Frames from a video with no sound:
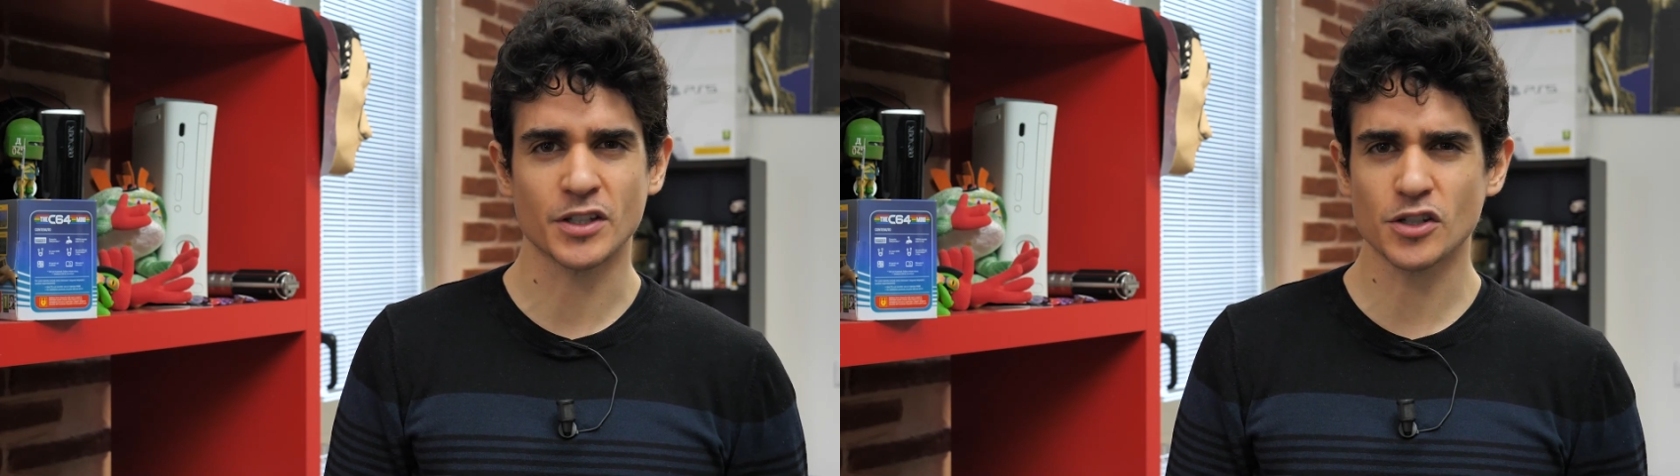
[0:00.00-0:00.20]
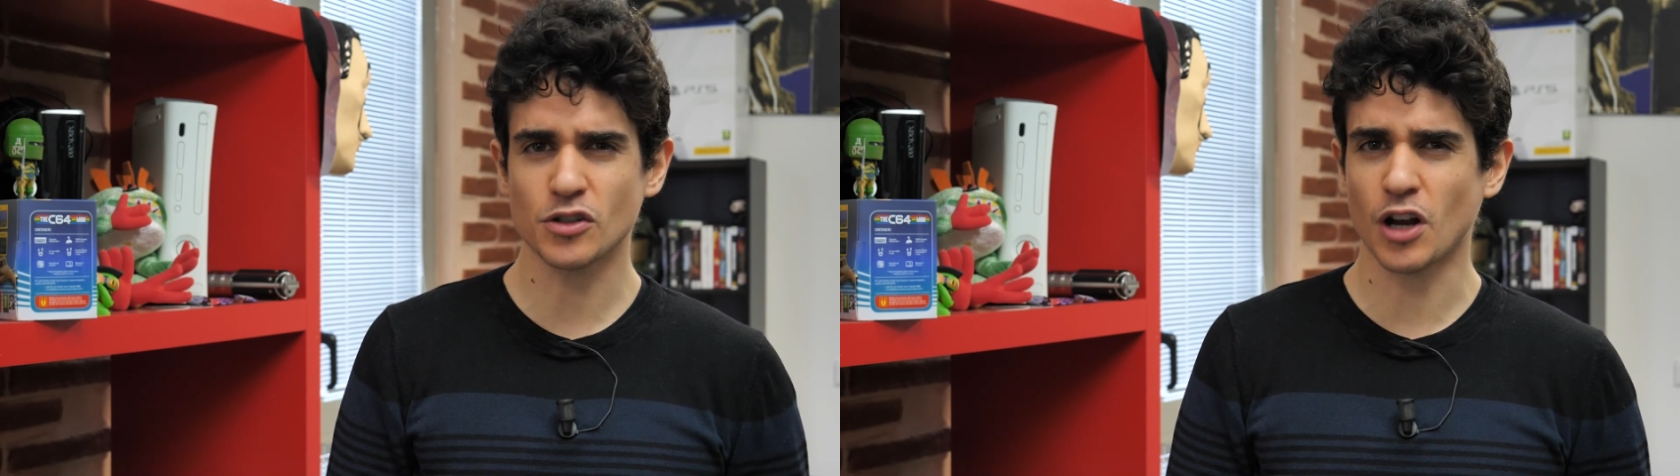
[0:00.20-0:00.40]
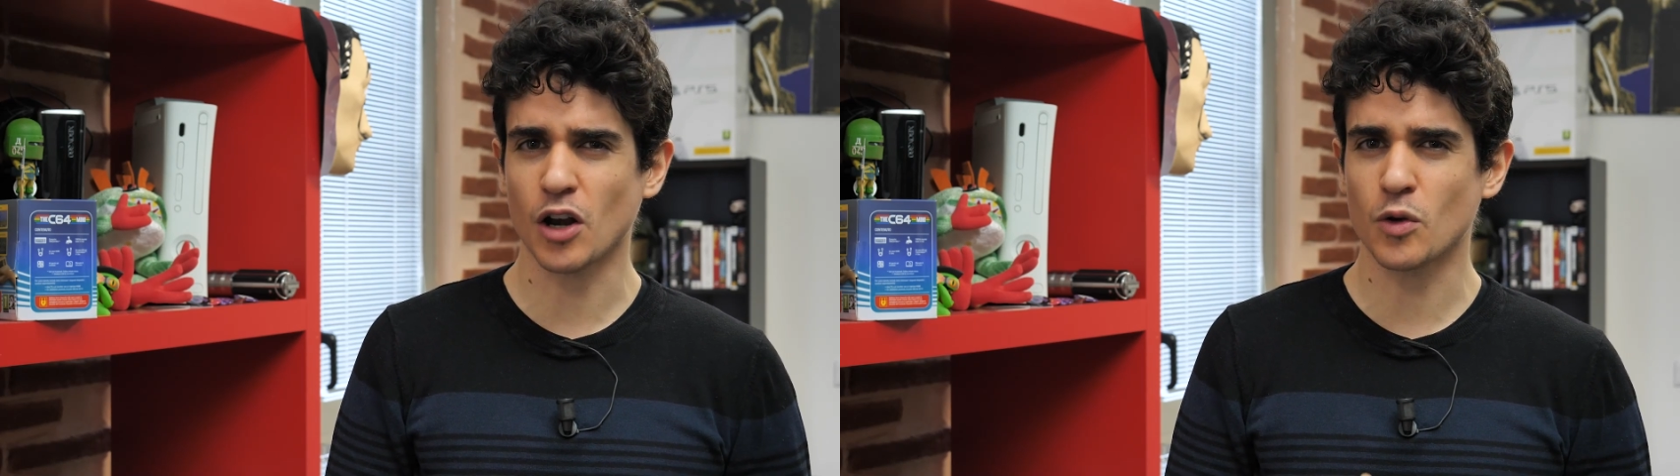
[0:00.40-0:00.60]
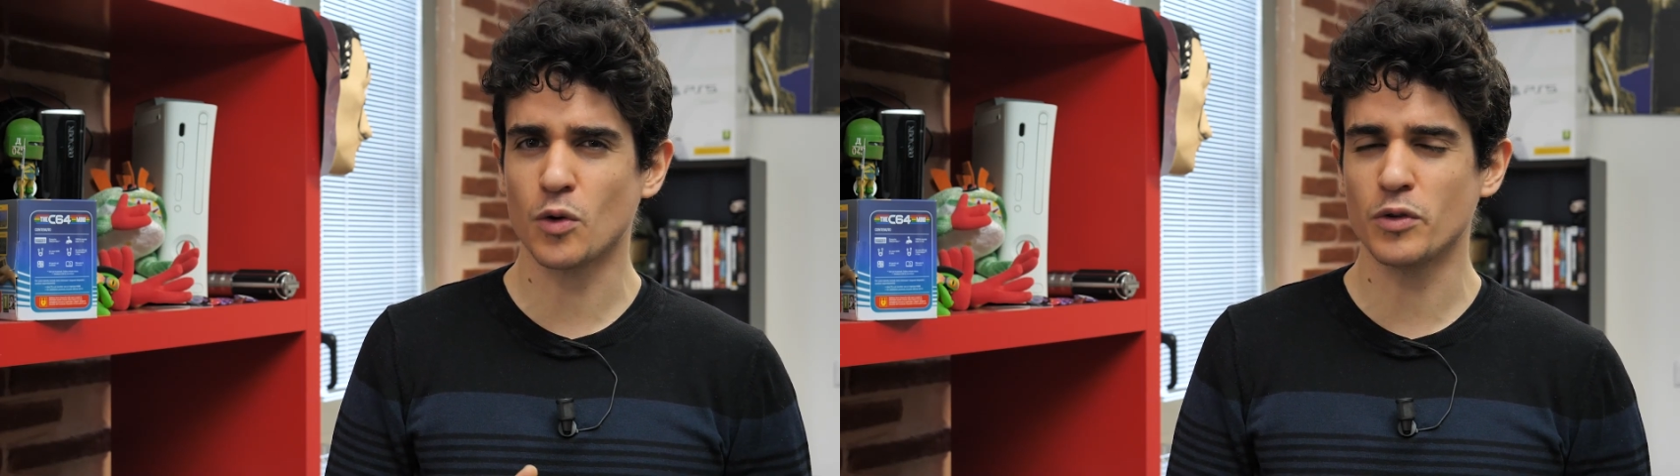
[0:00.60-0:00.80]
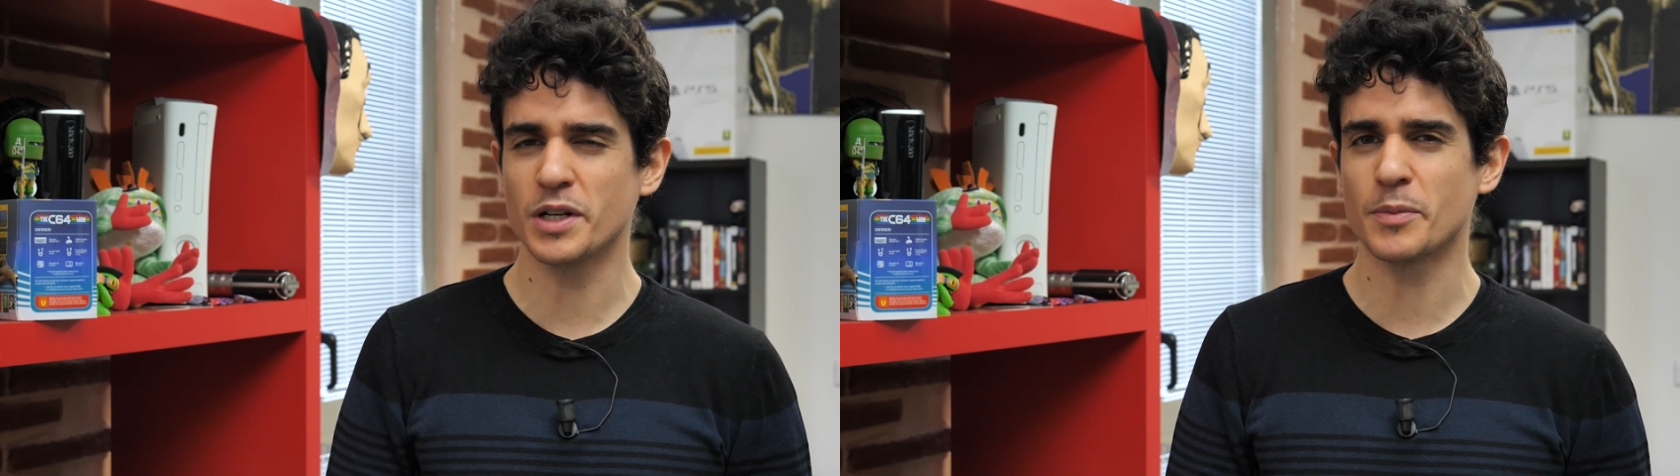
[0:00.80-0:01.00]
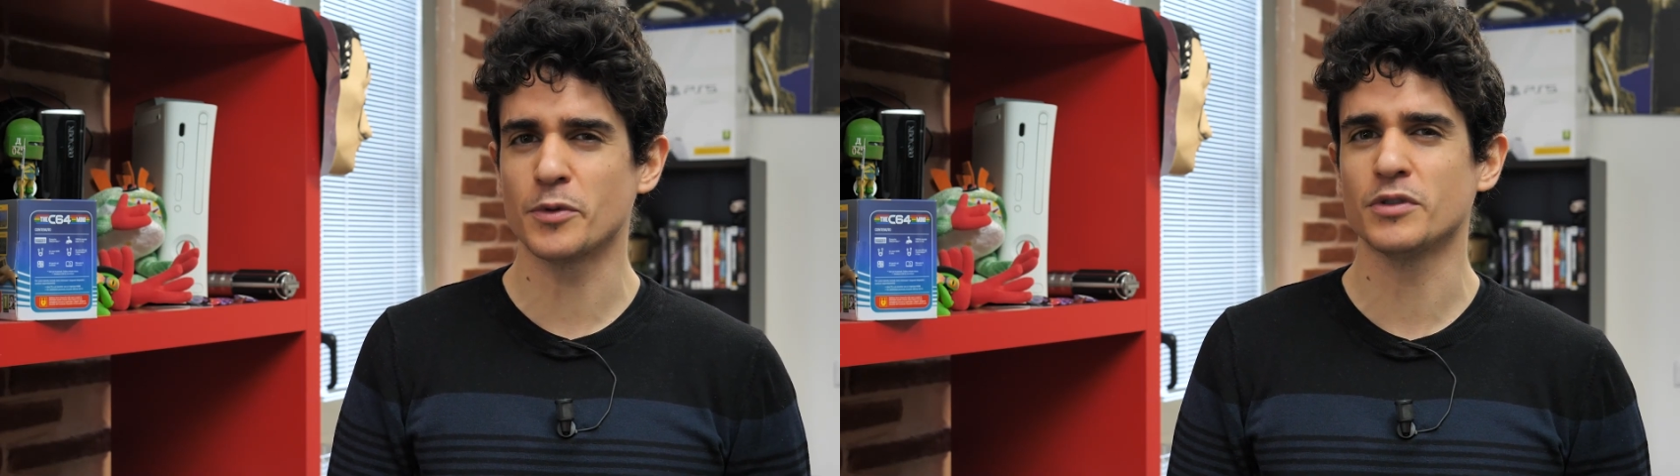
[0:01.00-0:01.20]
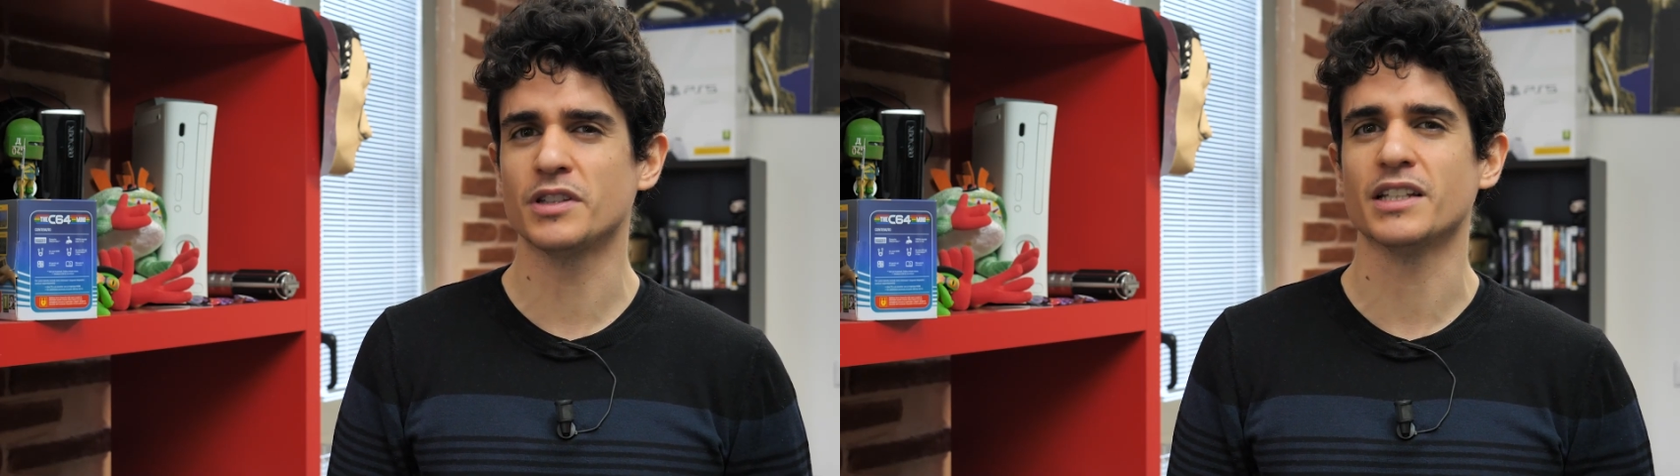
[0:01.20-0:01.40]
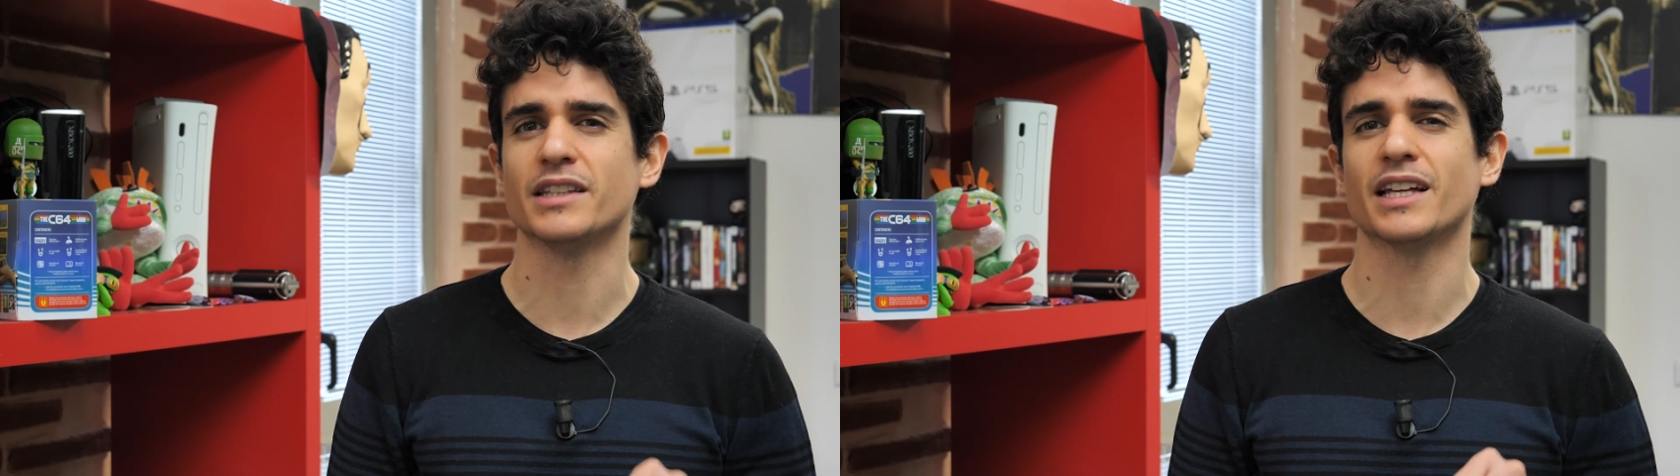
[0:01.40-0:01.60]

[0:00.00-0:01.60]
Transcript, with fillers: ci sono alcuni punti